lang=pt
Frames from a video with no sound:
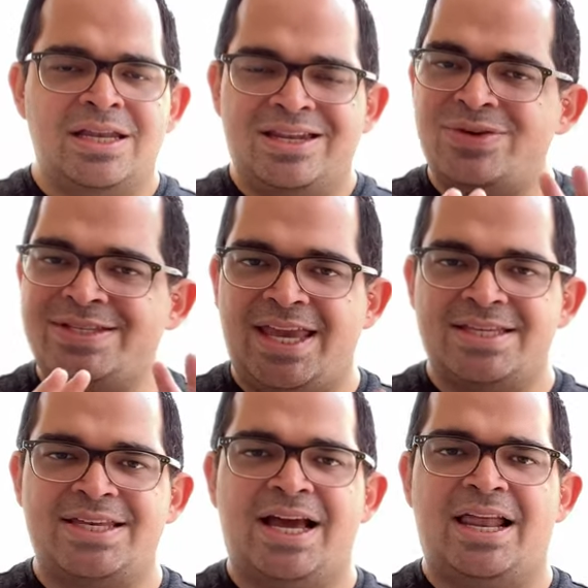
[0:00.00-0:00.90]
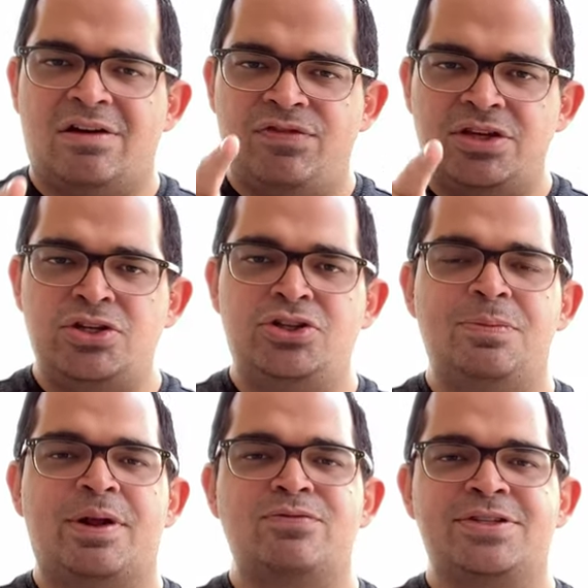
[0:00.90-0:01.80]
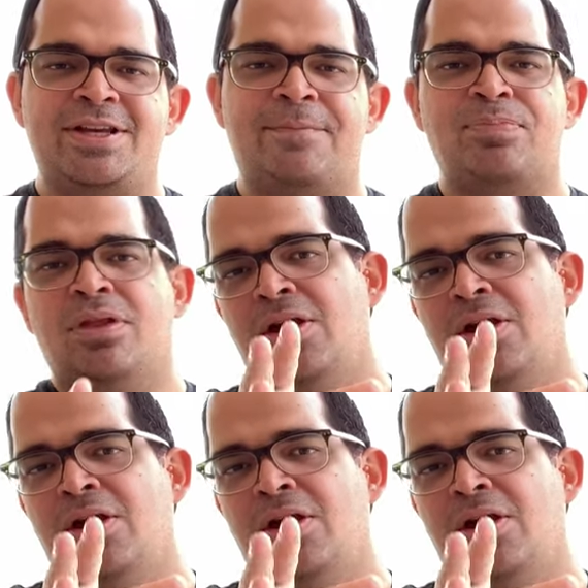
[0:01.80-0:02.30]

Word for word: Não esqueça, hein, galera? Fez sentido para você?